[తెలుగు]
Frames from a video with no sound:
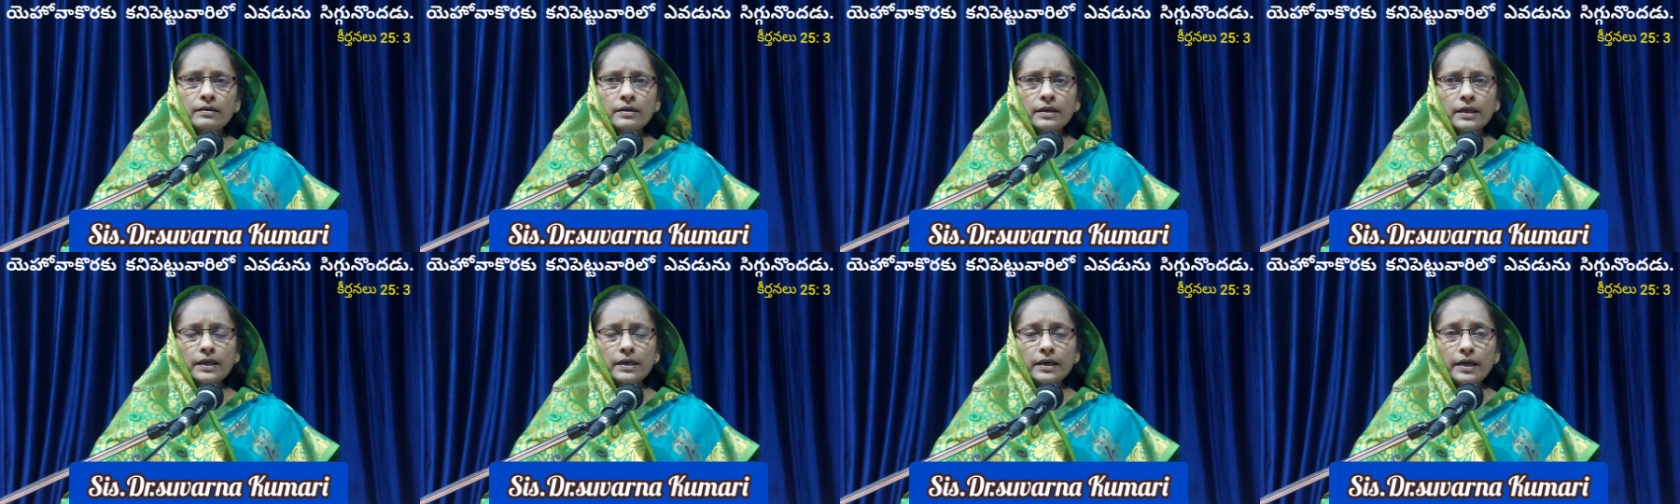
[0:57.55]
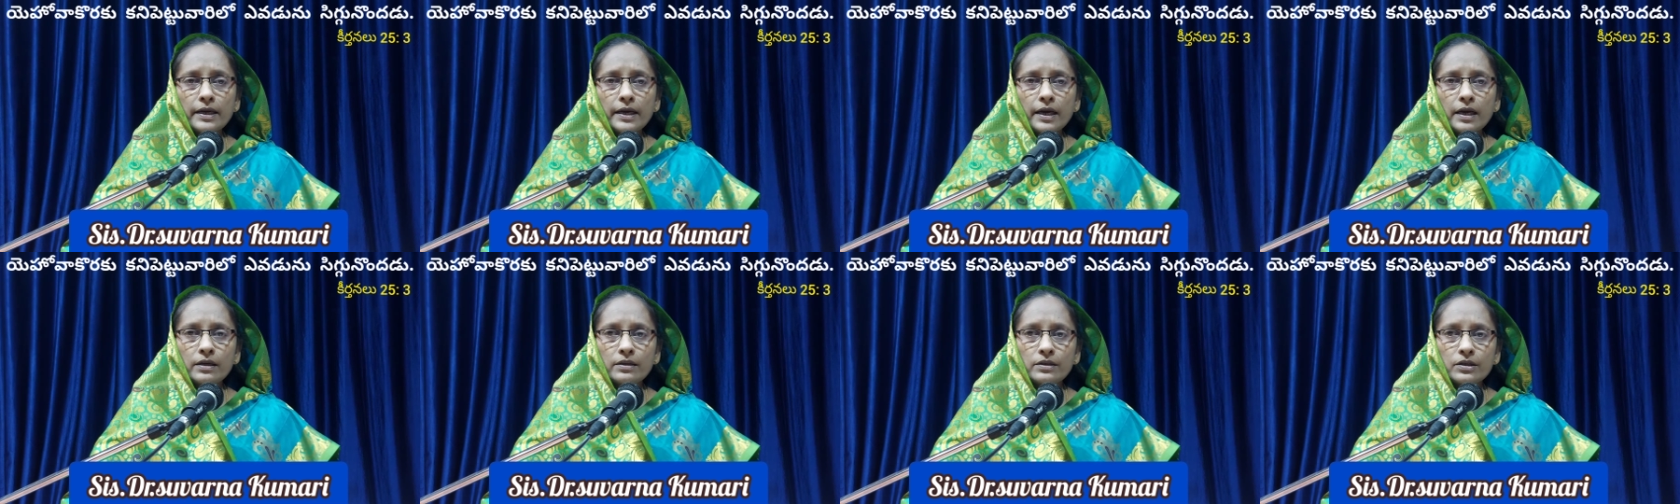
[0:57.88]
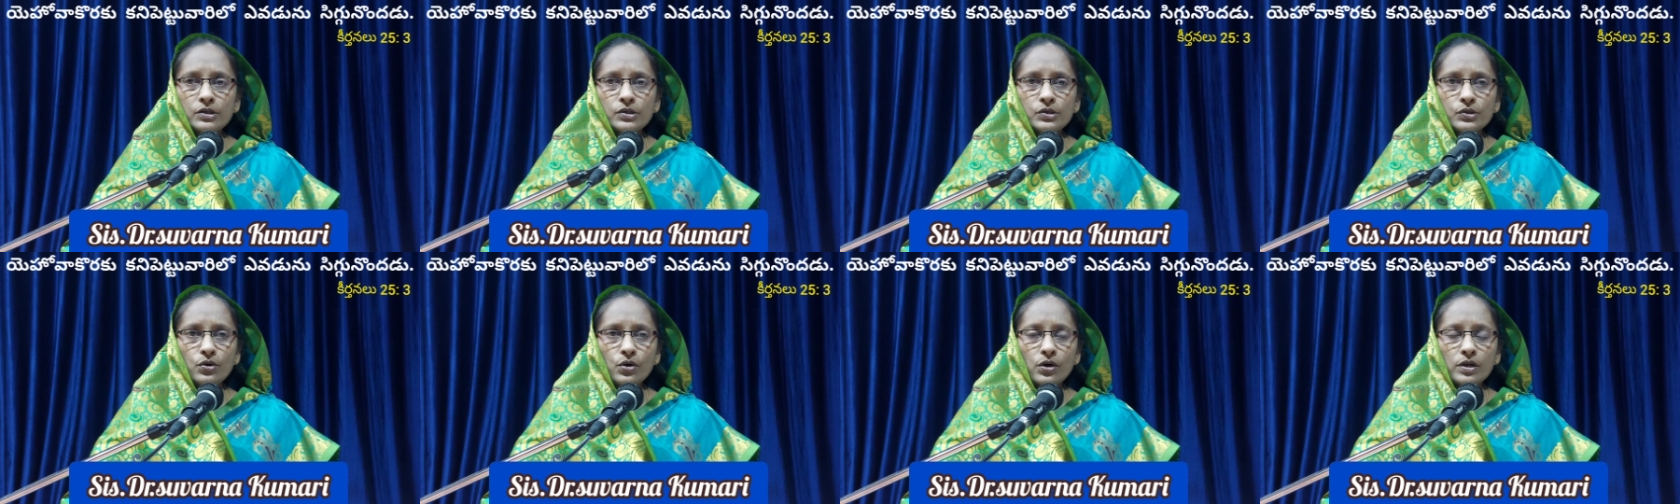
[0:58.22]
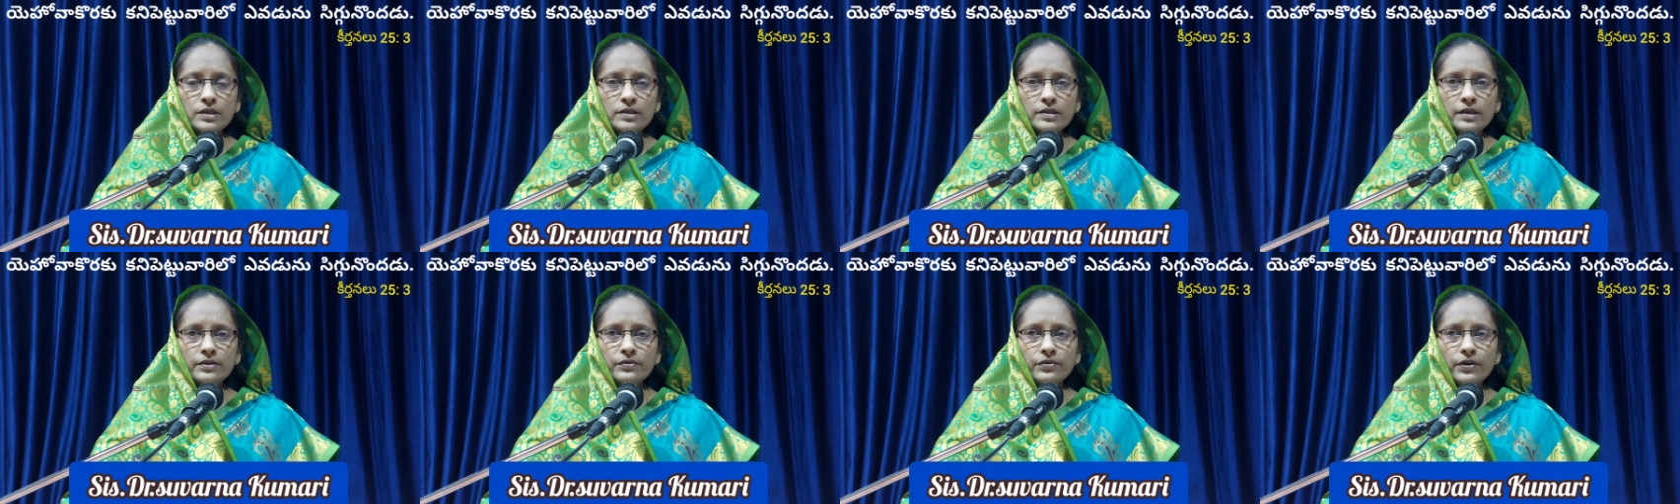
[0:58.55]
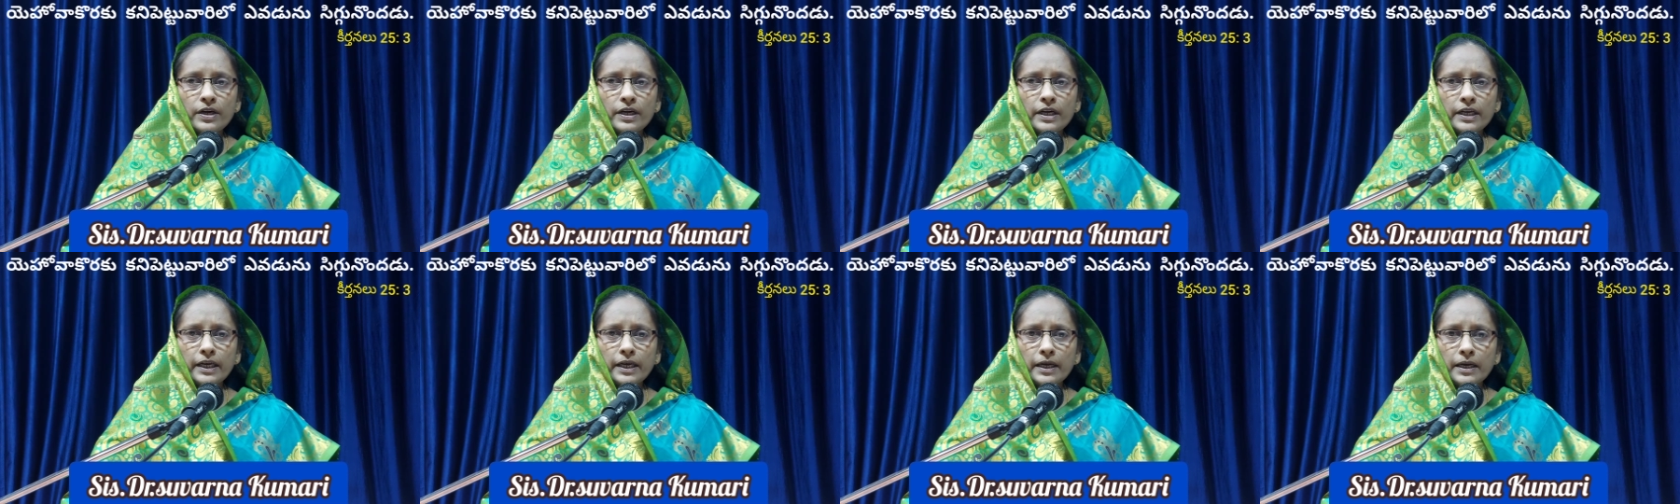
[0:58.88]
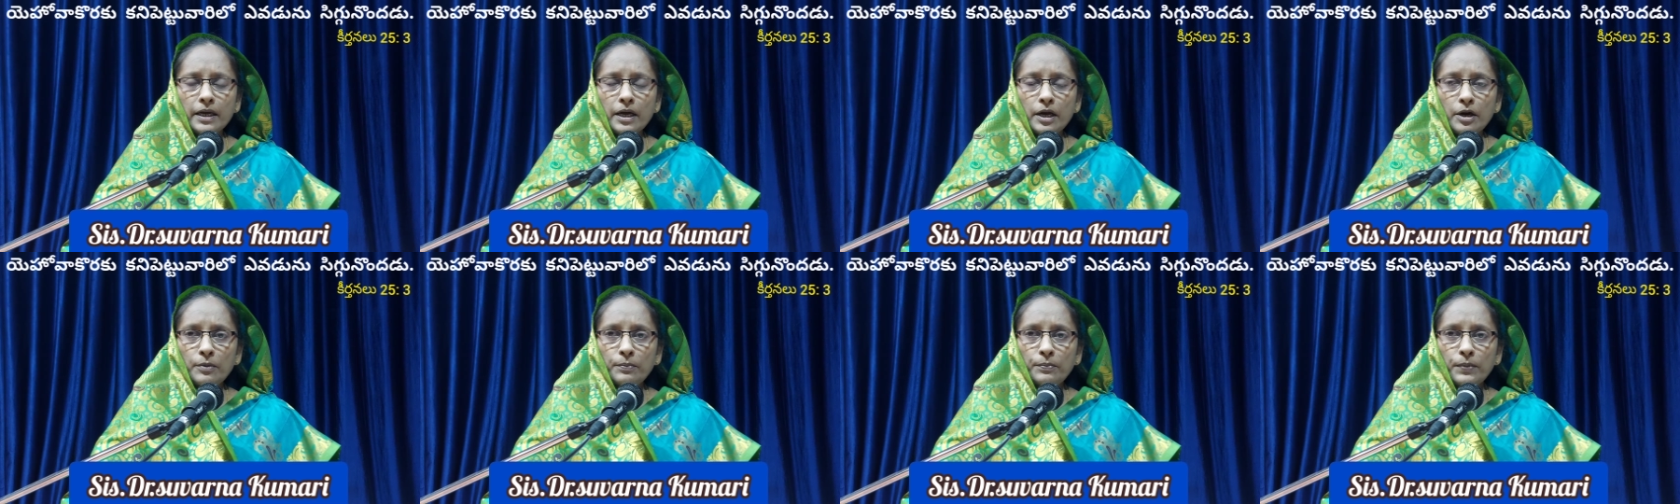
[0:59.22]
నిర్ణయాలు తీసుకోవాల్సినటువంటి
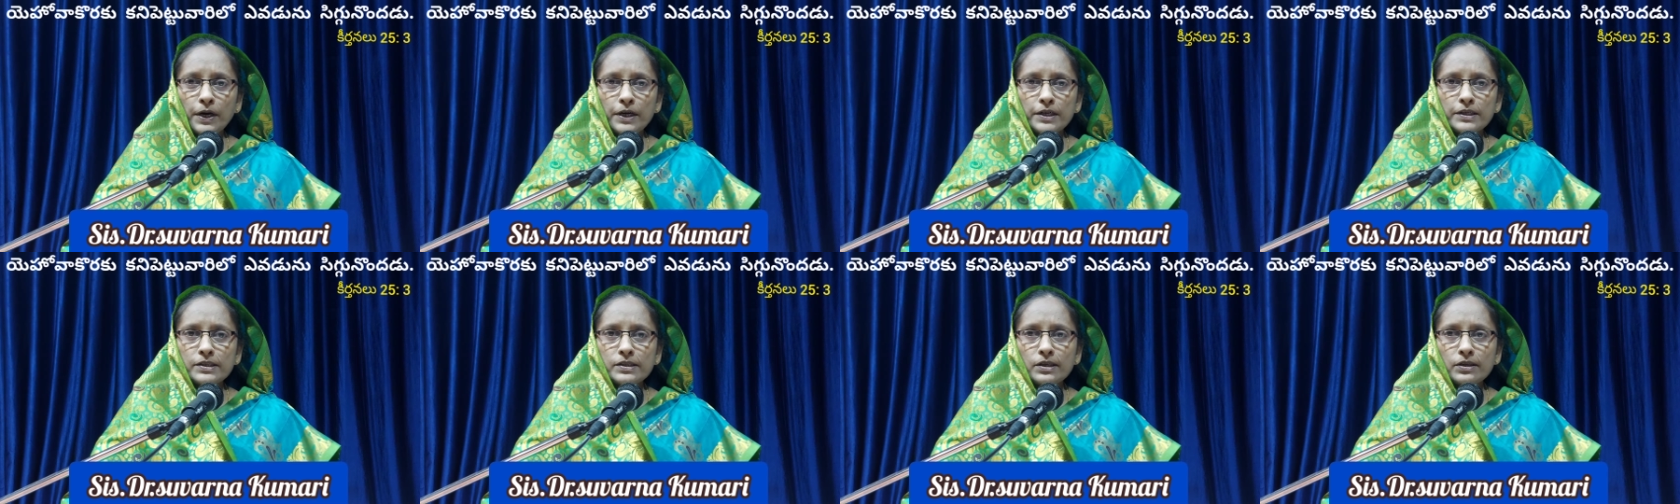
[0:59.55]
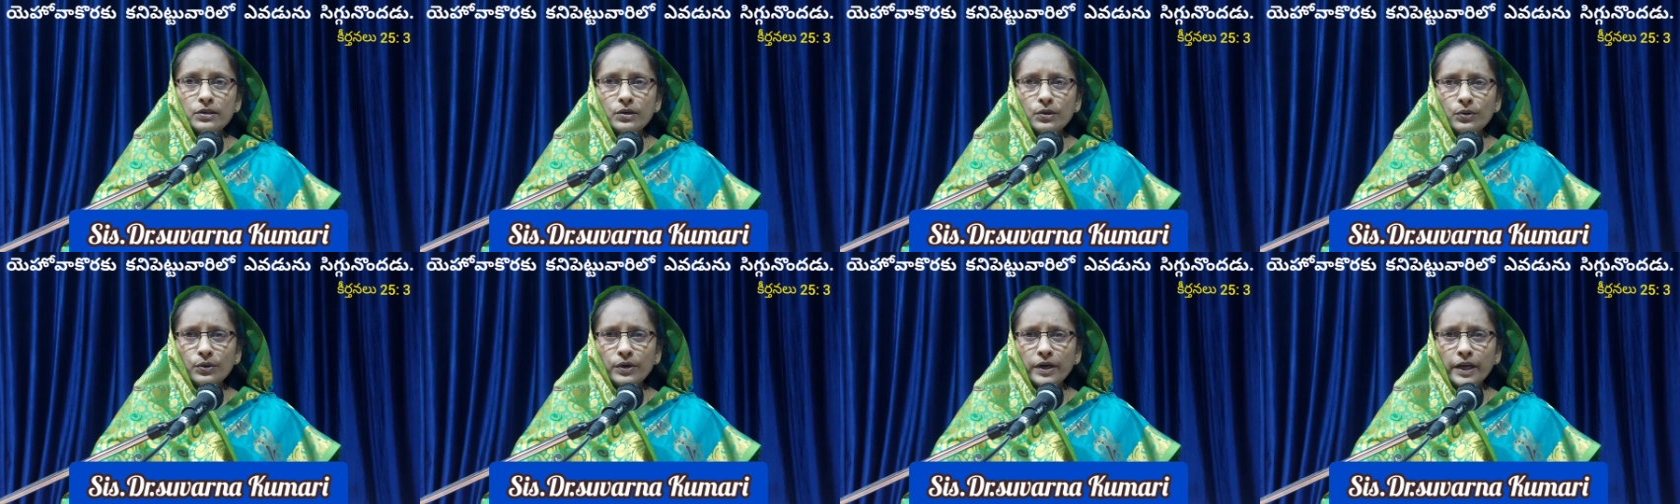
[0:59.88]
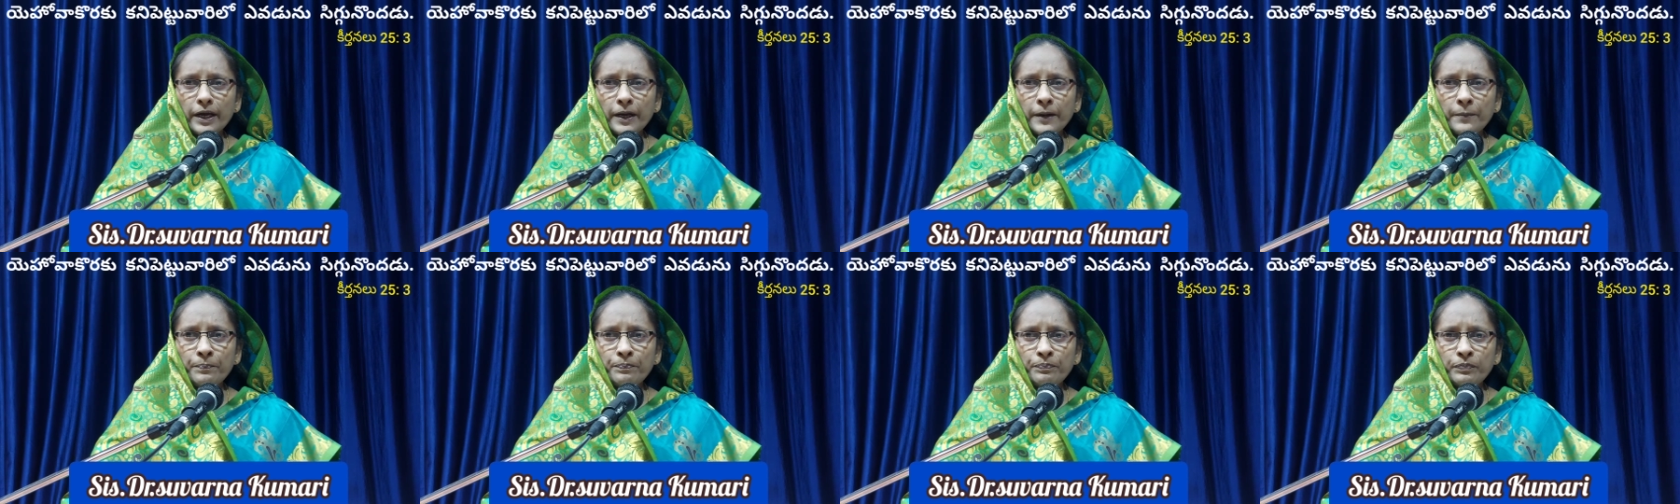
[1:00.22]
పరిస్థితులు ఉంటాయి